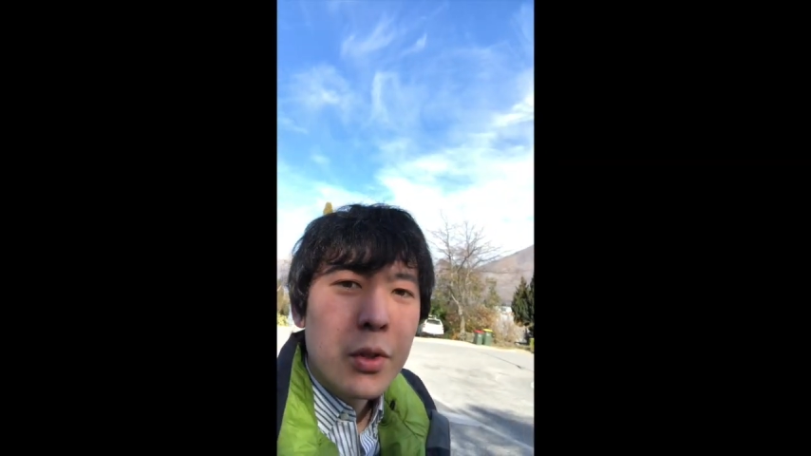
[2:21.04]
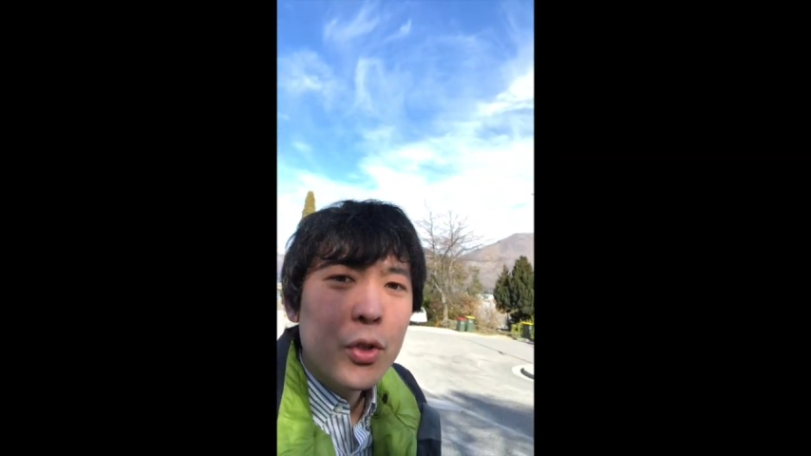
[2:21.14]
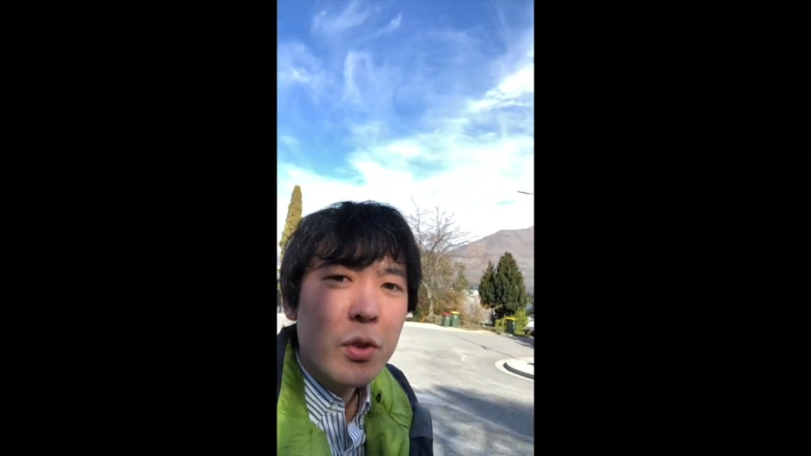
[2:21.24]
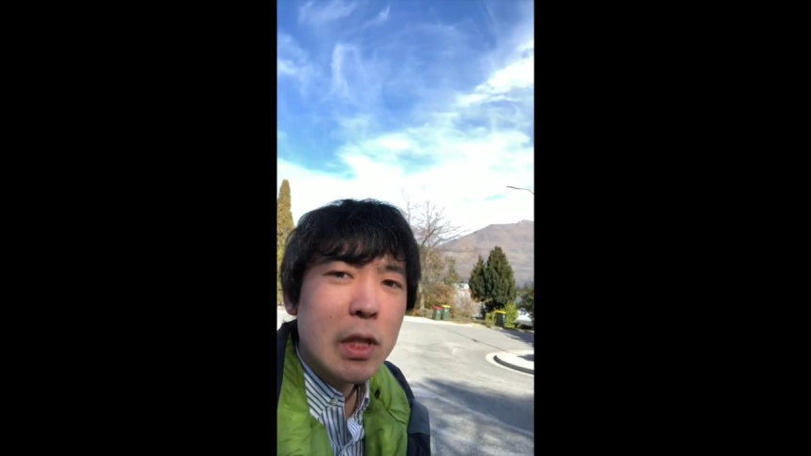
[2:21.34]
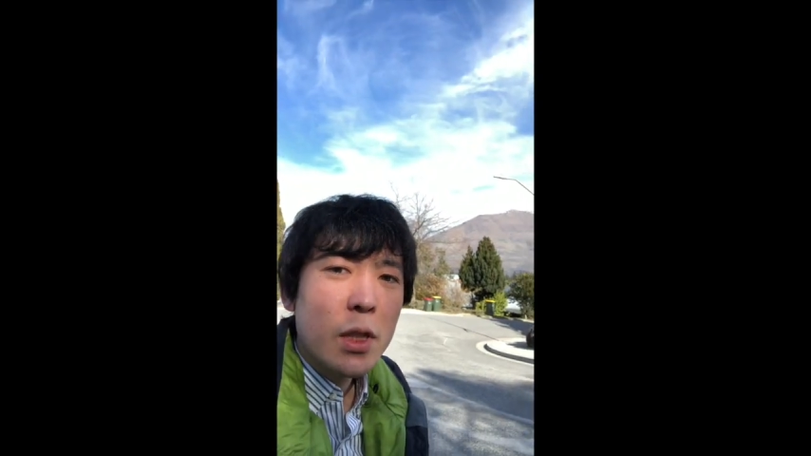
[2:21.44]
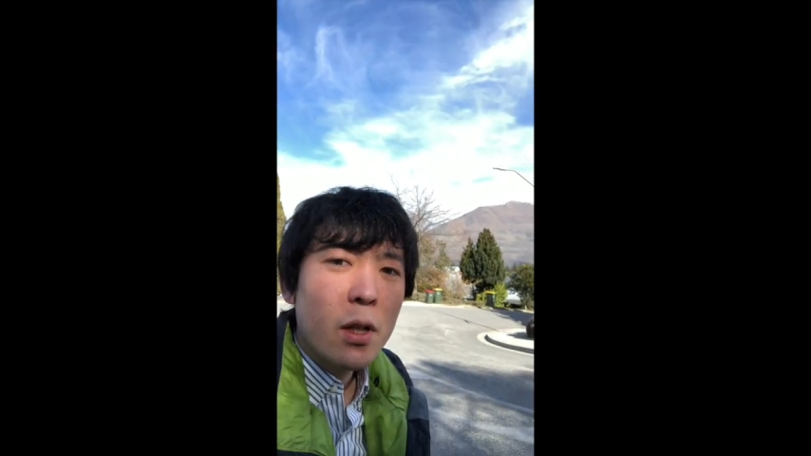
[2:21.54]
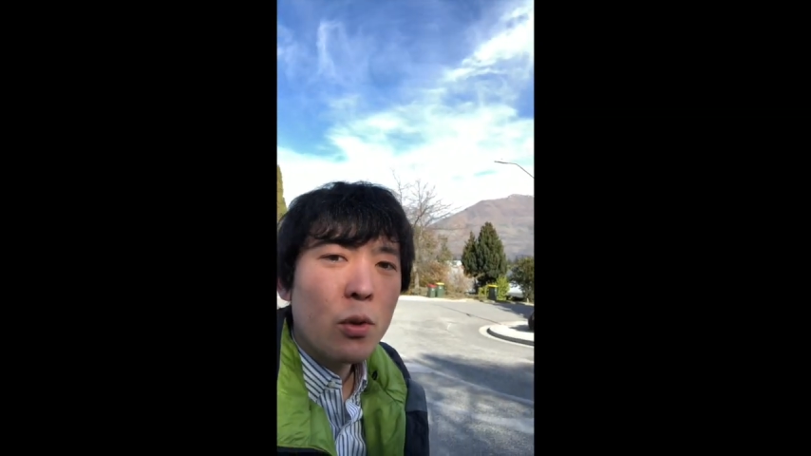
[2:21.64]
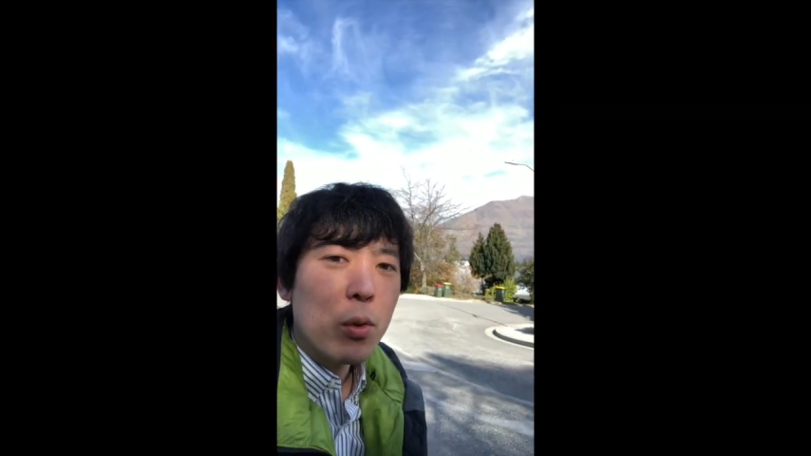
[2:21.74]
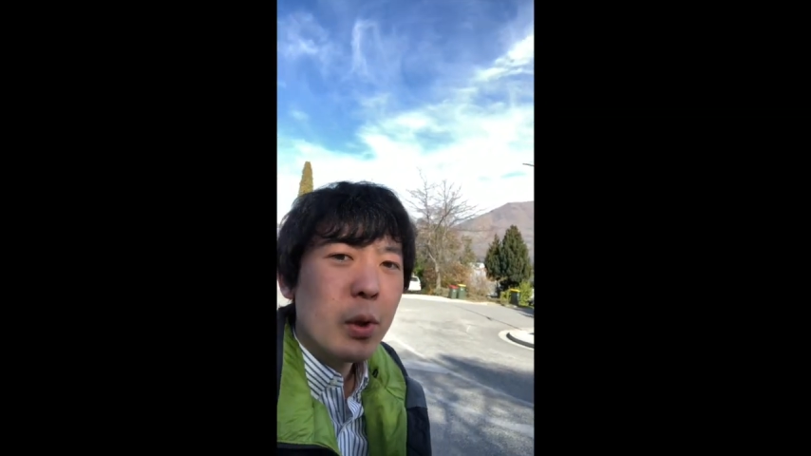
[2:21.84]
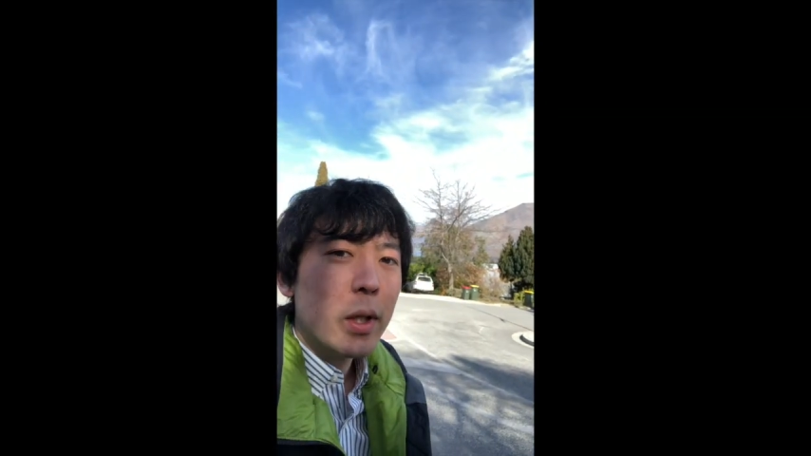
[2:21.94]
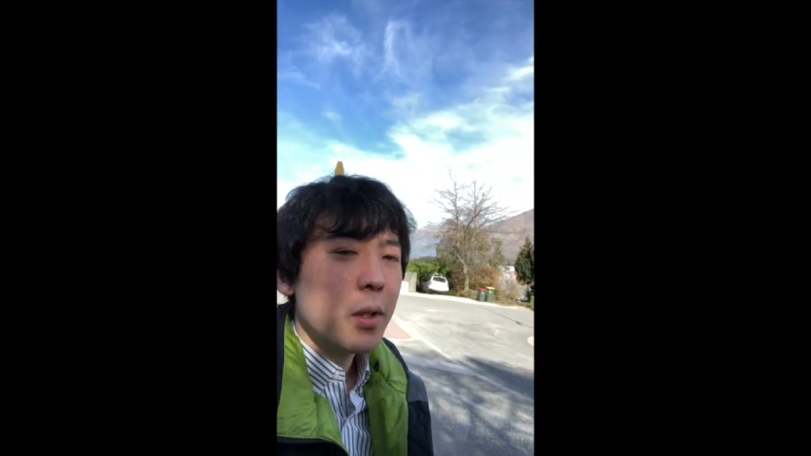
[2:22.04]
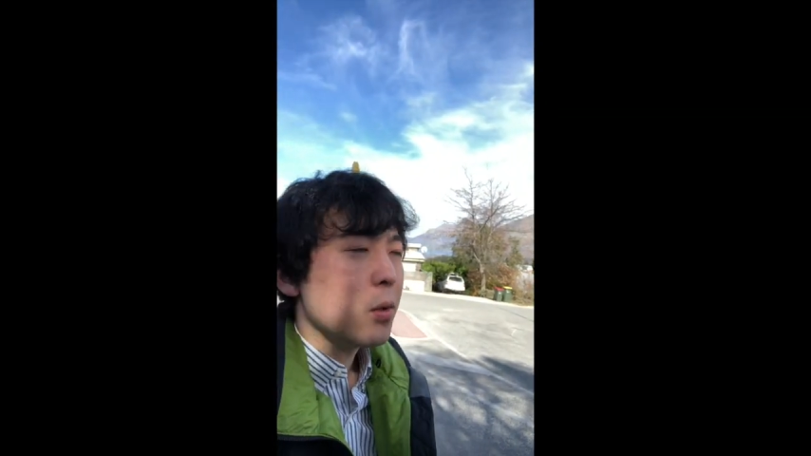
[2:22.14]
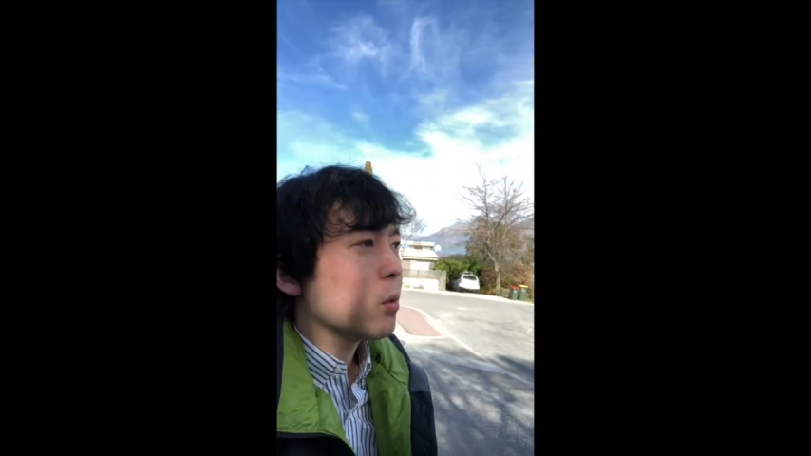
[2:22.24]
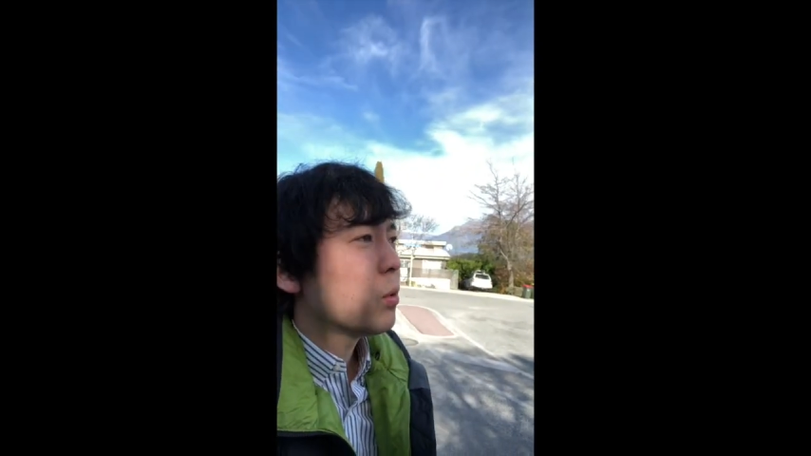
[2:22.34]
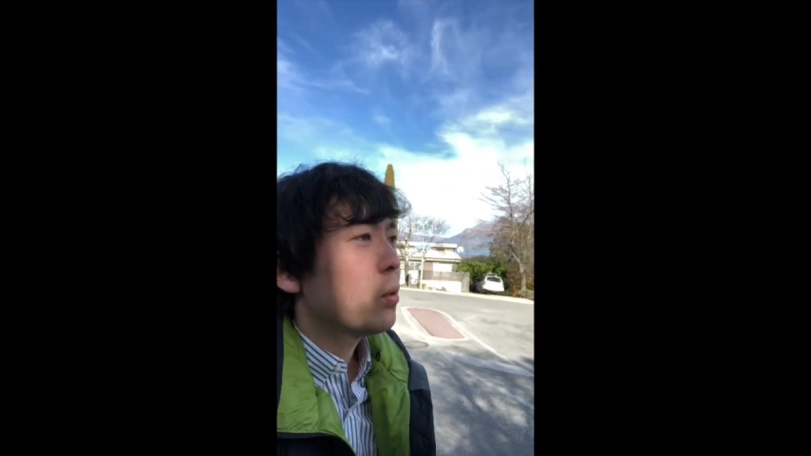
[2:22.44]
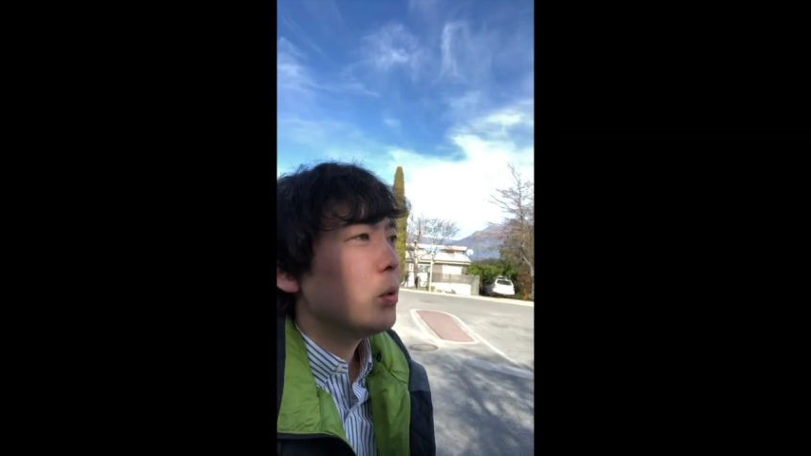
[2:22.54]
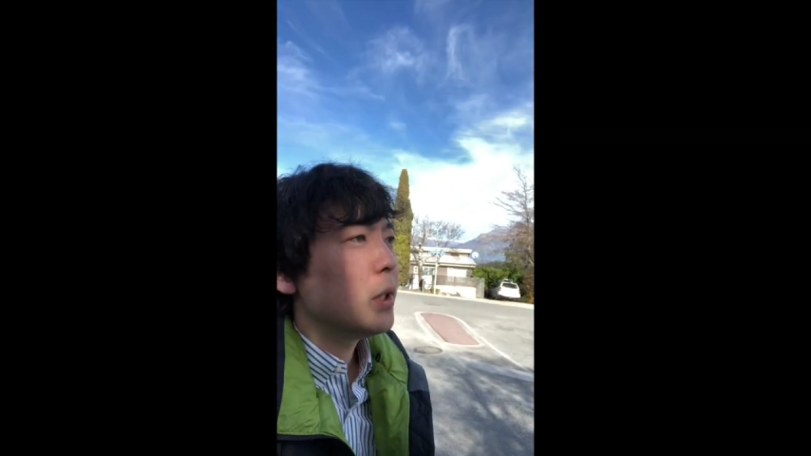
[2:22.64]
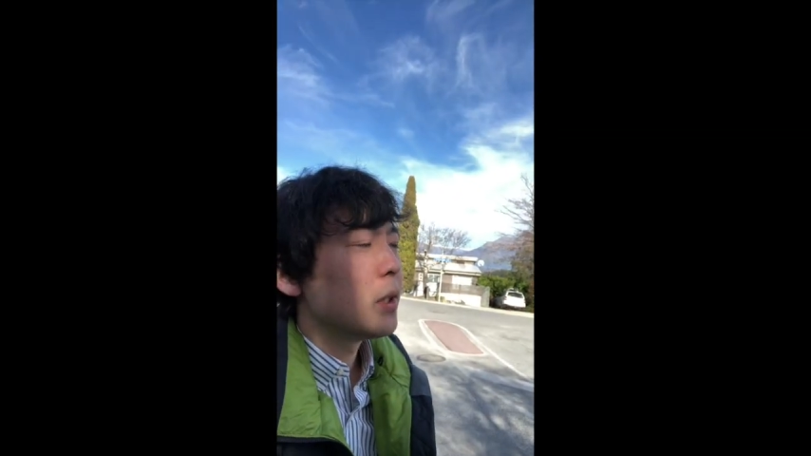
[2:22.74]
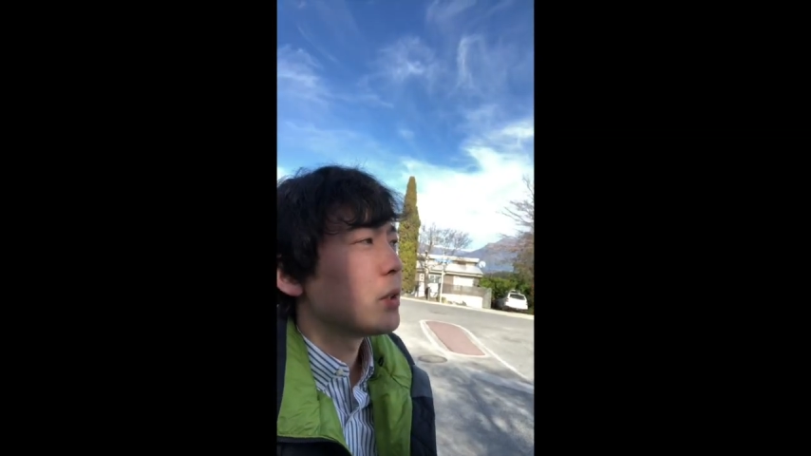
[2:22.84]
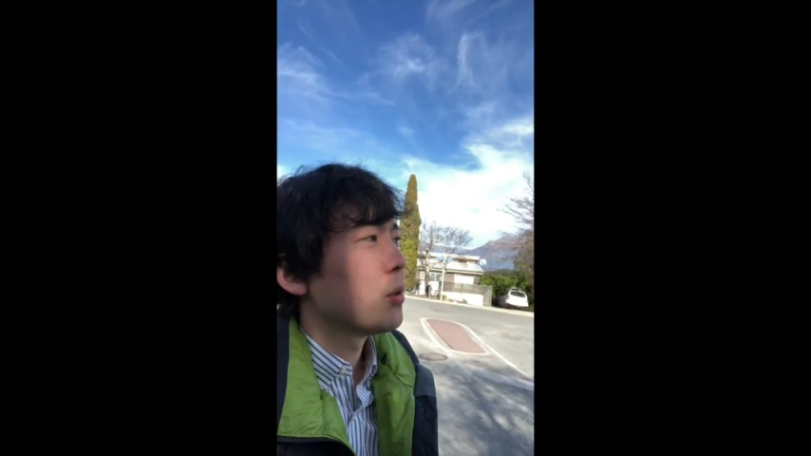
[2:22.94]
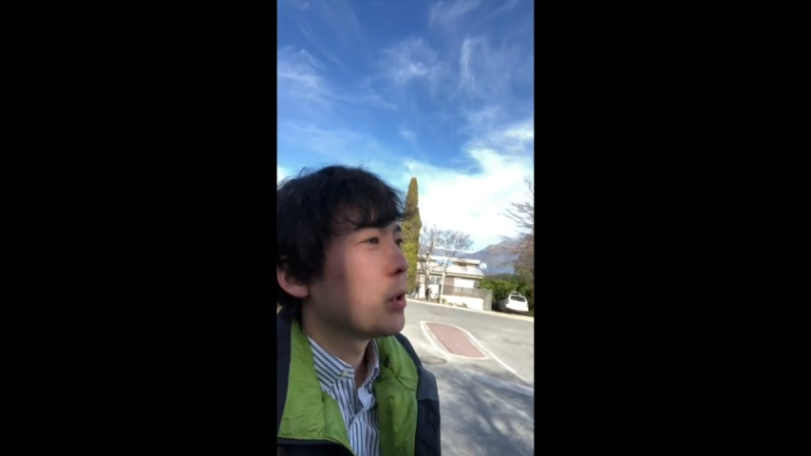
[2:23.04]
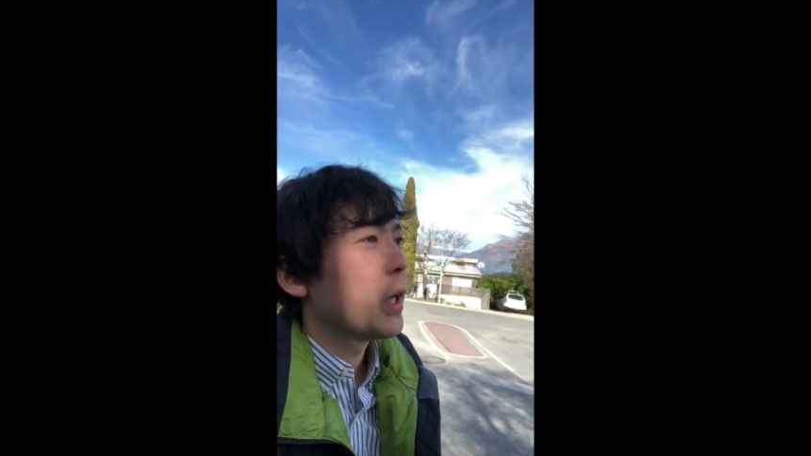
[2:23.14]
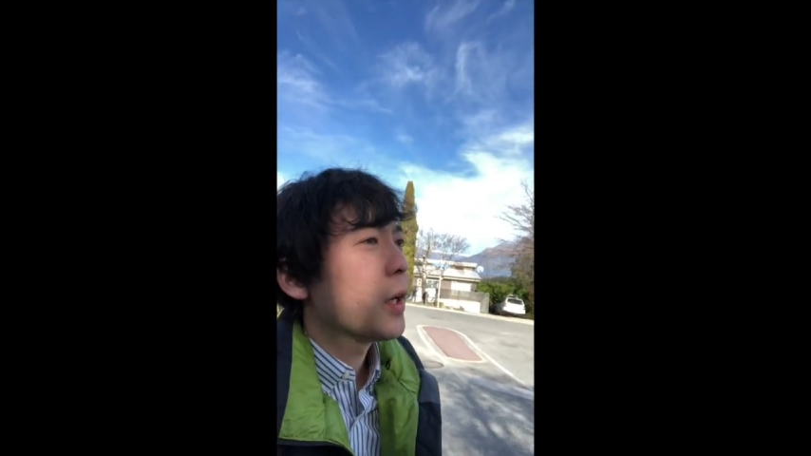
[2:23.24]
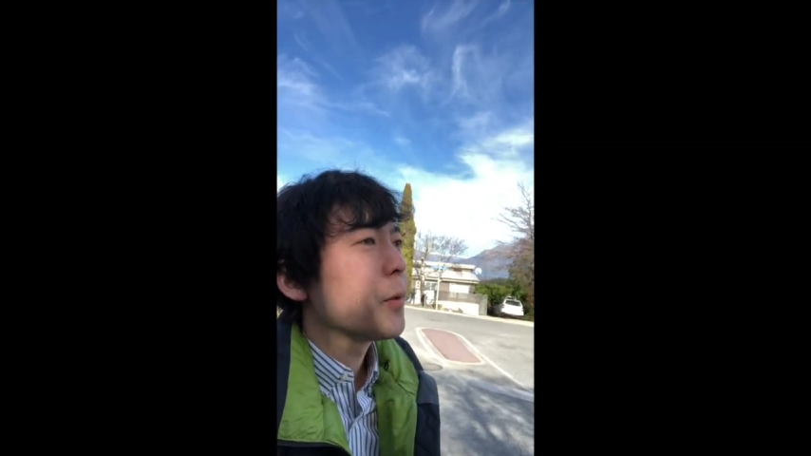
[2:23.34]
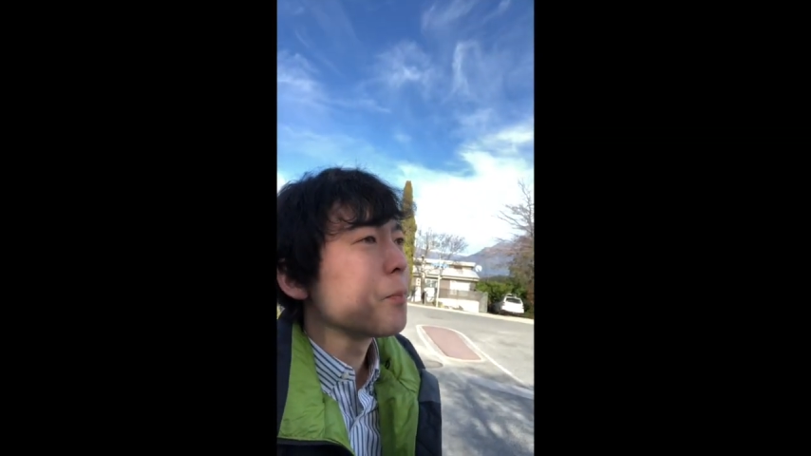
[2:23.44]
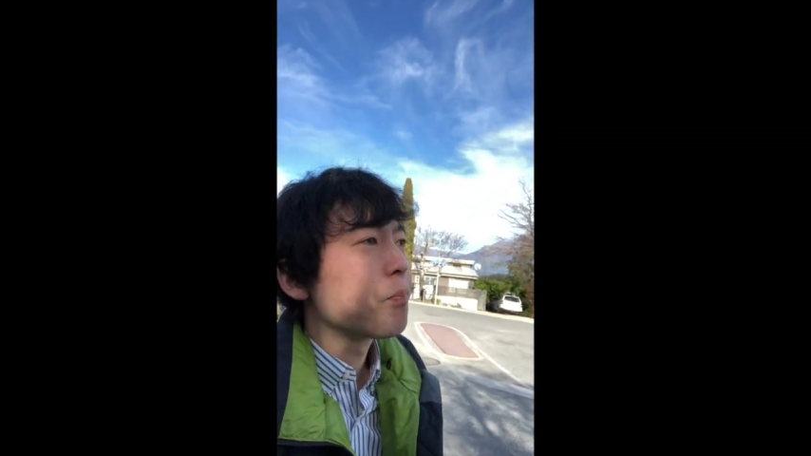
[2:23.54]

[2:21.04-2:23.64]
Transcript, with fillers: ニュージーランドこれが結構多いんですよね